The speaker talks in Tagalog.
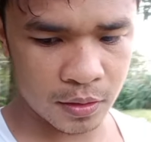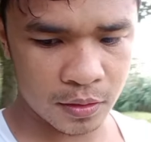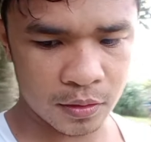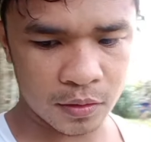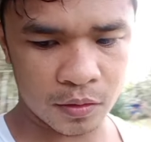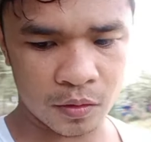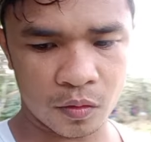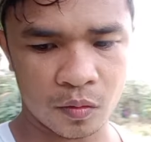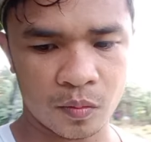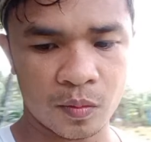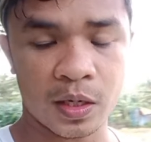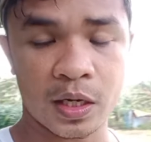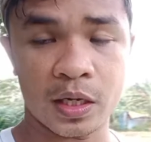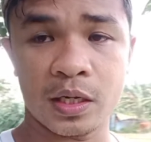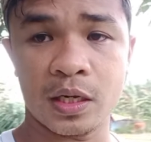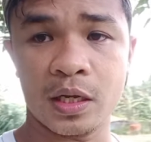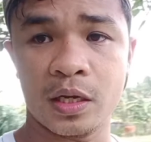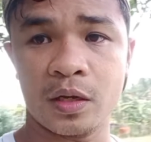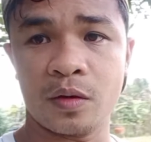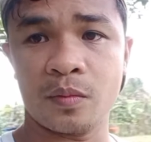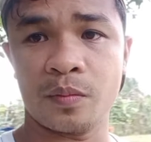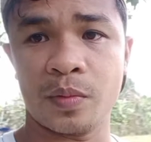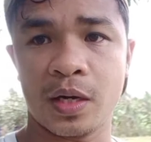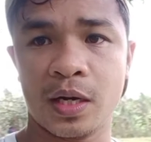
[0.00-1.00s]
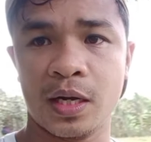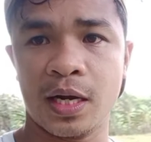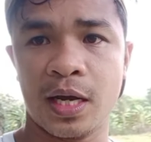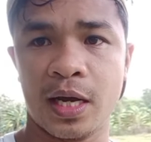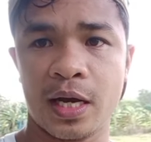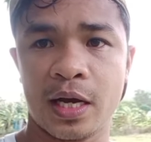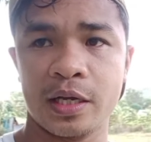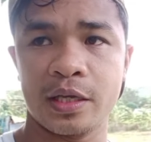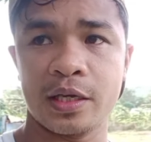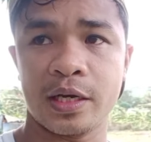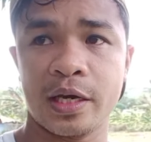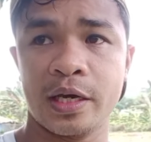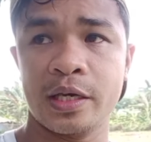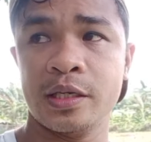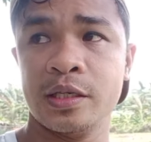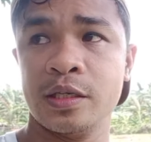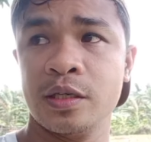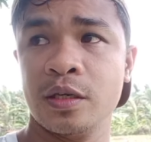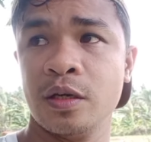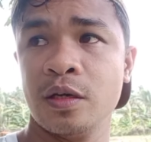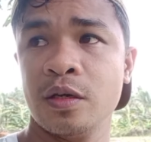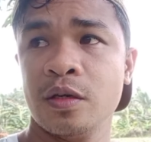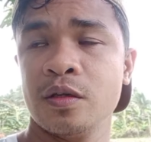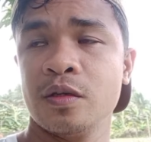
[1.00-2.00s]
So maganda yung pag-aalaga niya
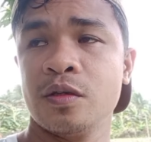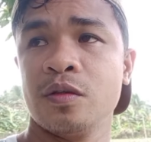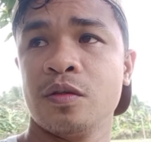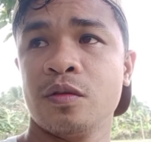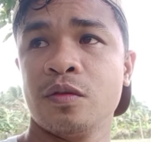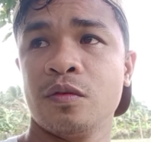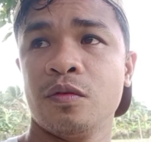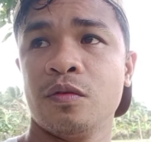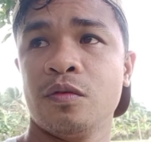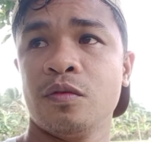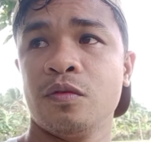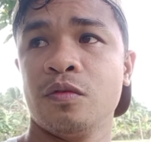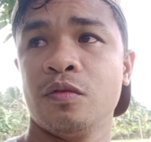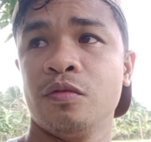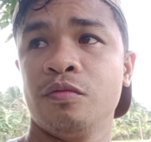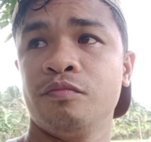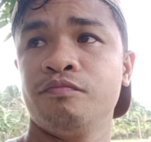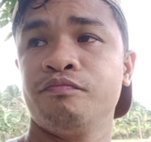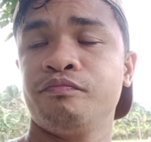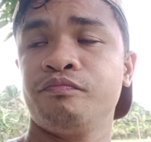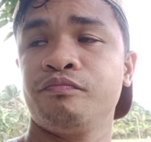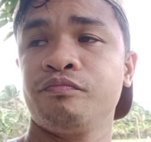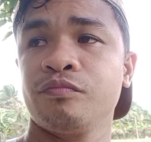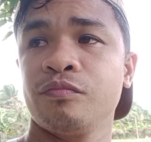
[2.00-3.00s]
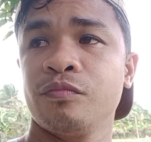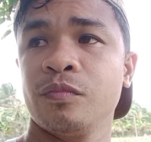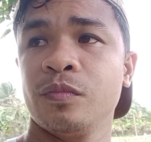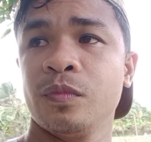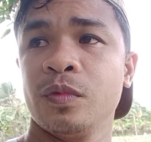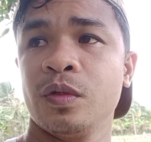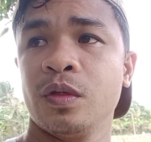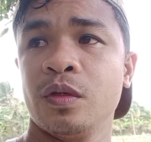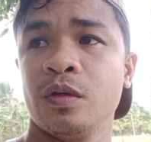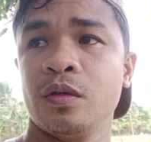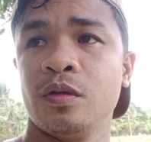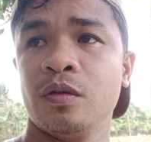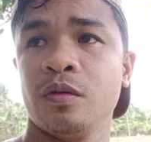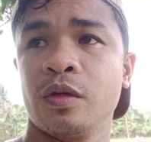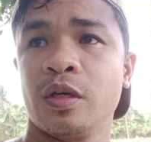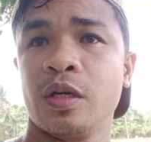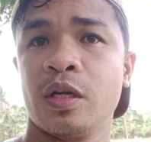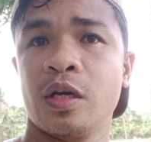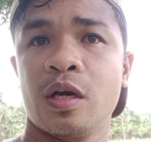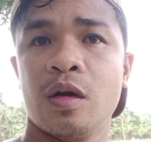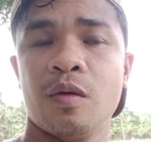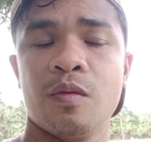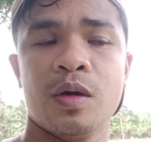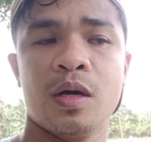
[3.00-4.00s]
guys. So yung
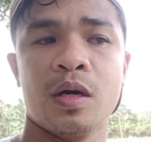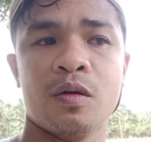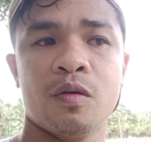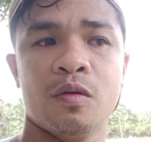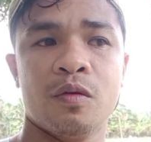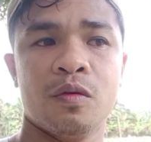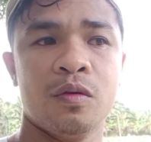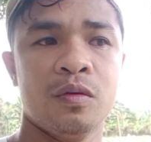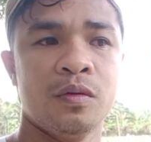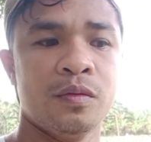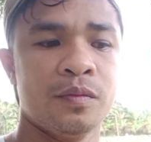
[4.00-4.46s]
ginagawa ko